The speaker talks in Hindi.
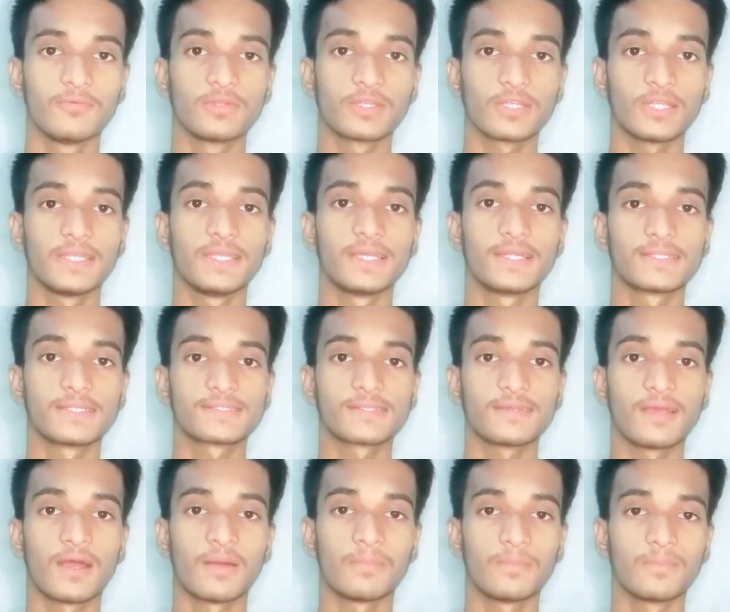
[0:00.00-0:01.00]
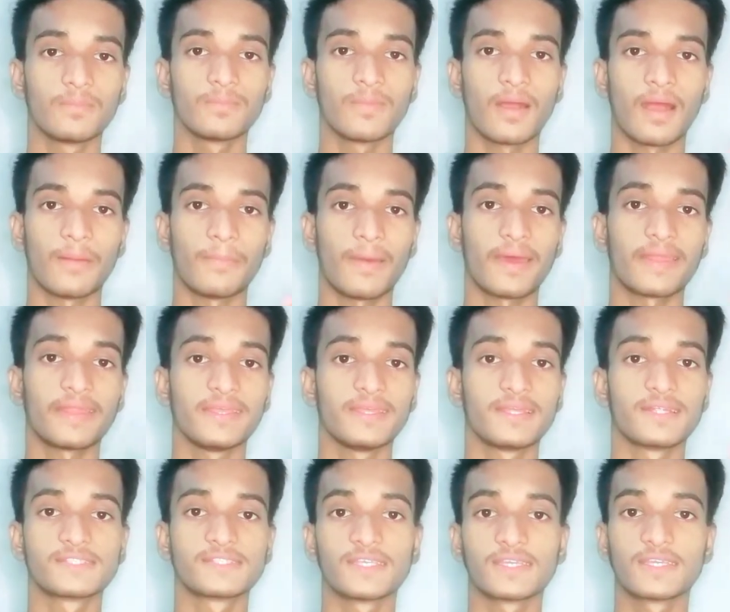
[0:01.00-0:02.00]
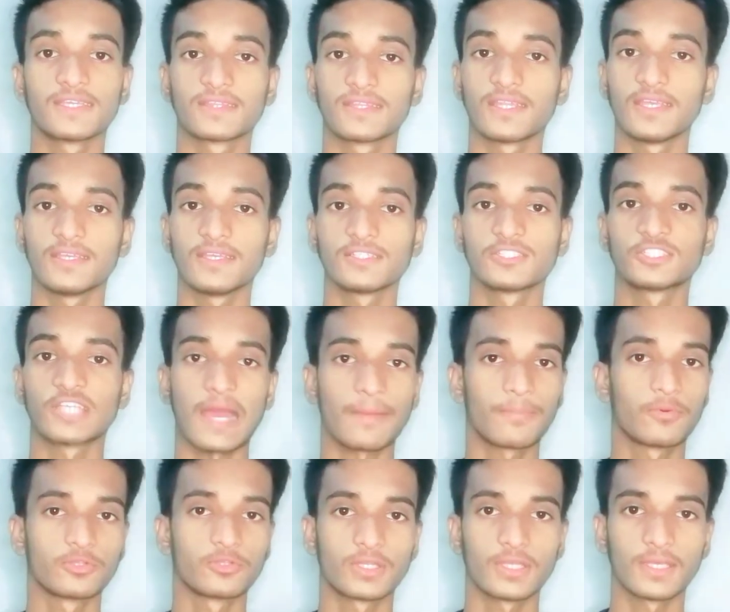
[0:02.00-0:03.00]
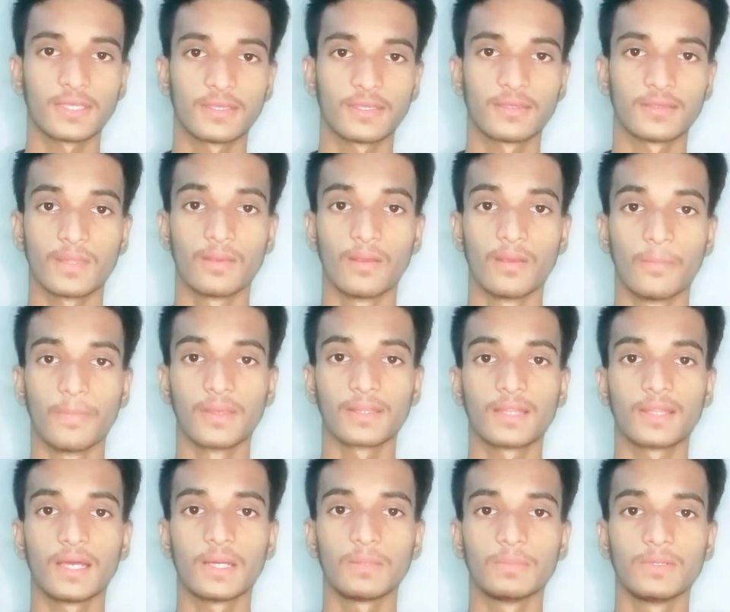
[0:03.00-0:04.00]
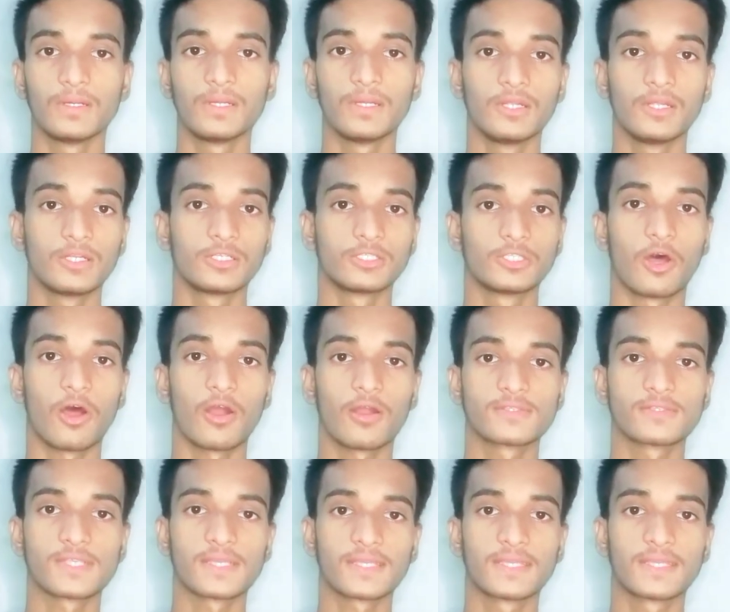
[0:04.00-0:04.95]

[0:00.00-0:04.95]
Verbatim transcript: उनके ईयर्स हम हमारे ईयर्स से कितने शार्प होते मतलब डॉग्स